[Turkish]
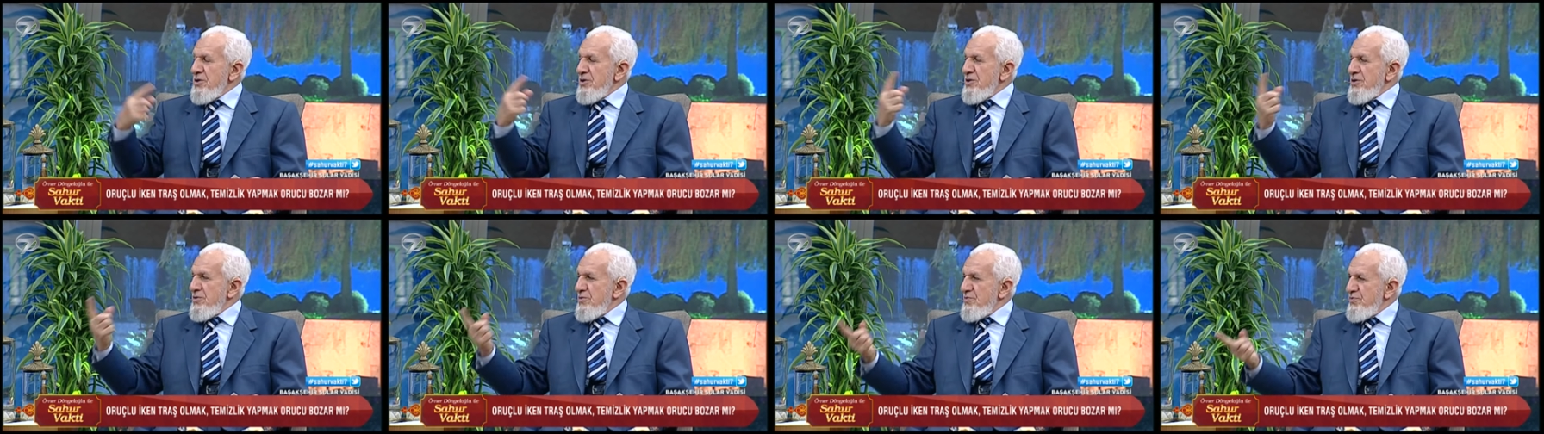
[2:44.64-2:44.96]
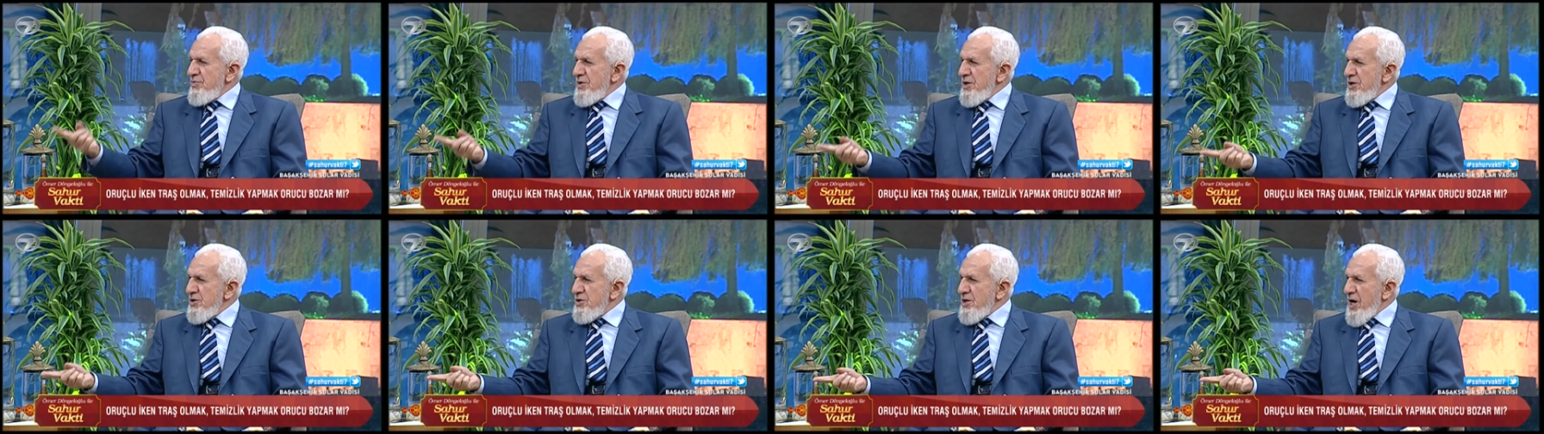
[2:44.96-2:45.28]

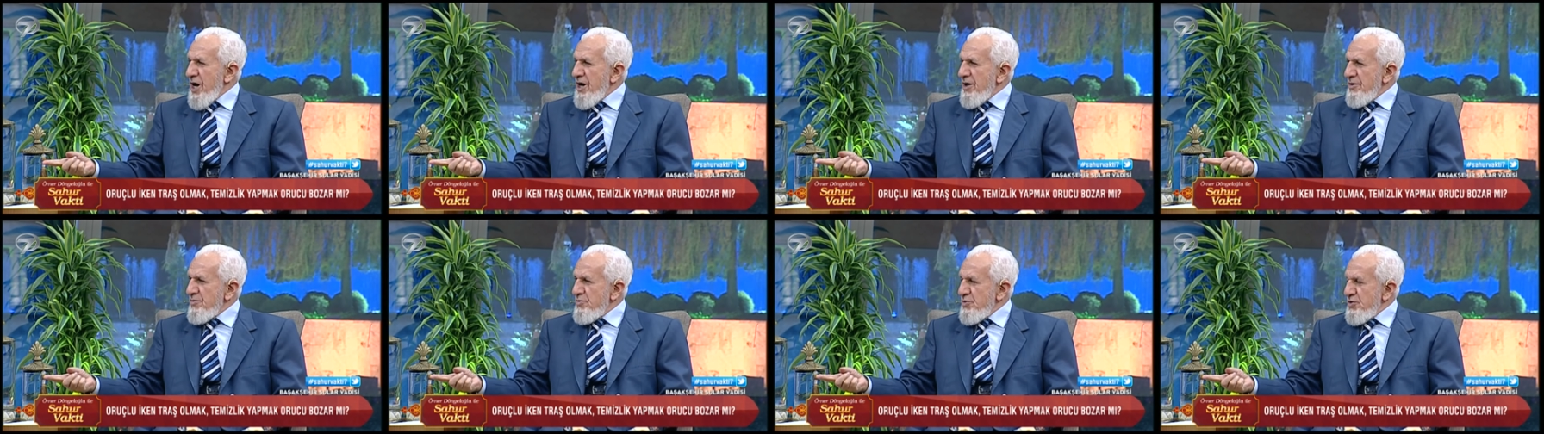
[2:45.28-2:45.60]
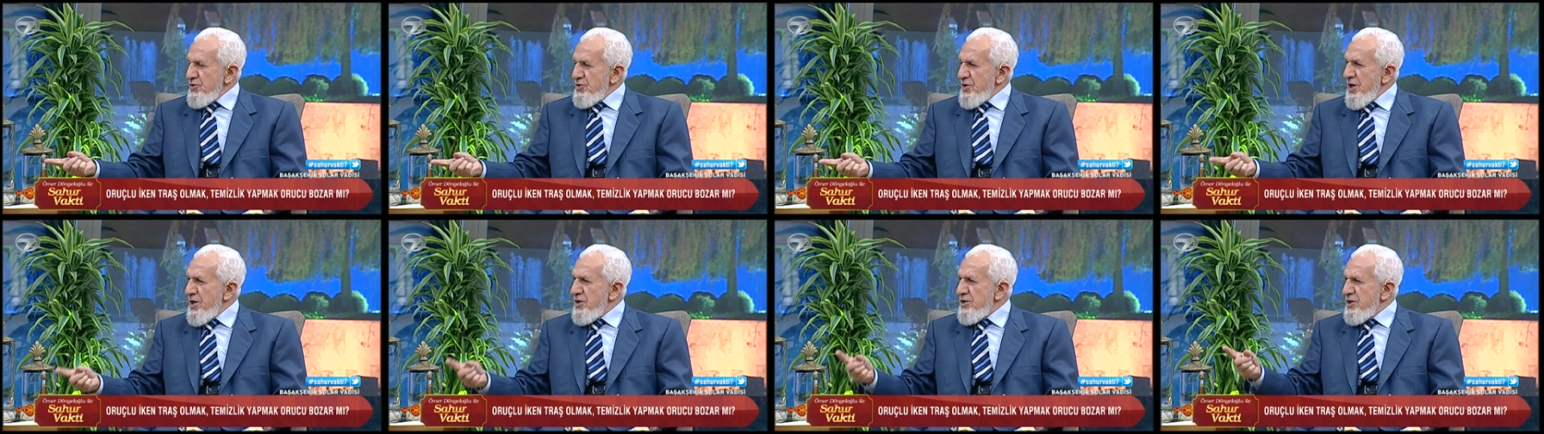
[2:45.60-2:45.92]
bir dahaki
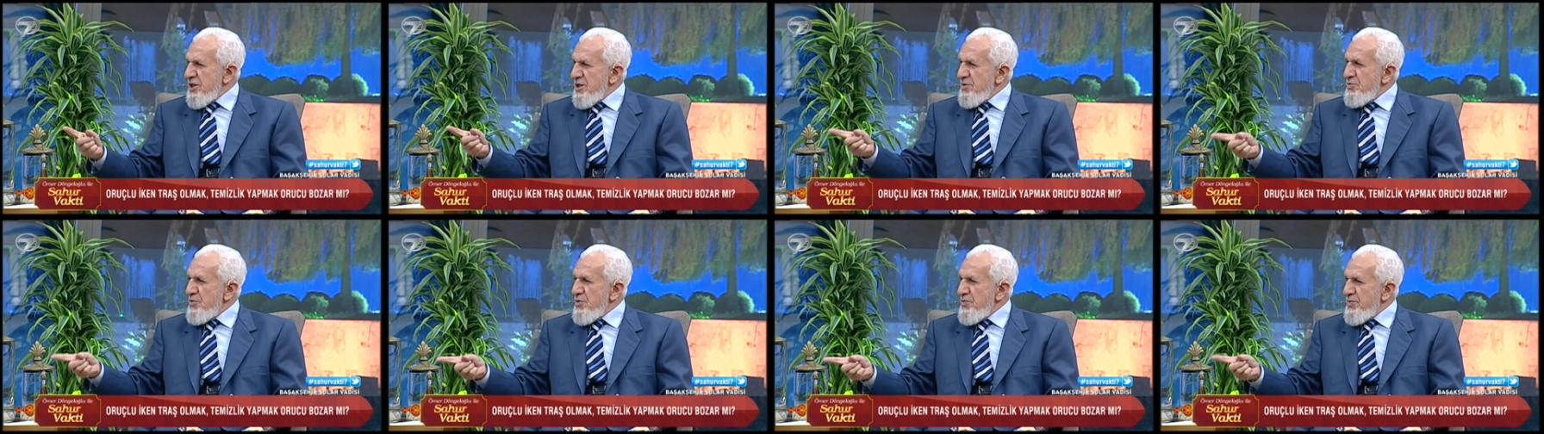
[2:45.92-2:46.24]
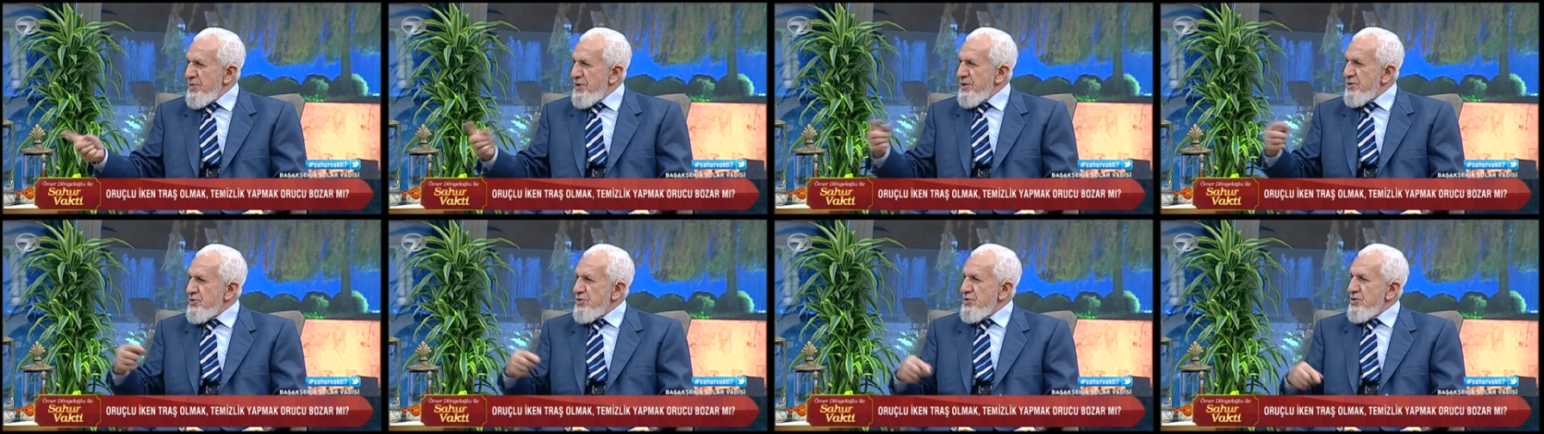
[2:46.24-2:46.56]
ya
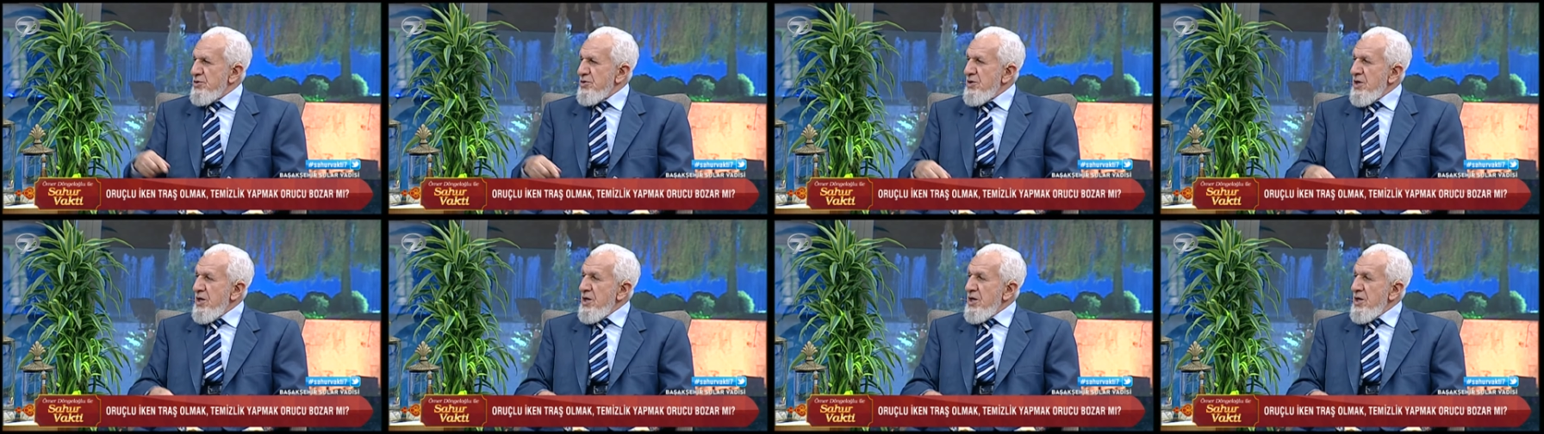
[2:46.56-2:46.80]
21 gün.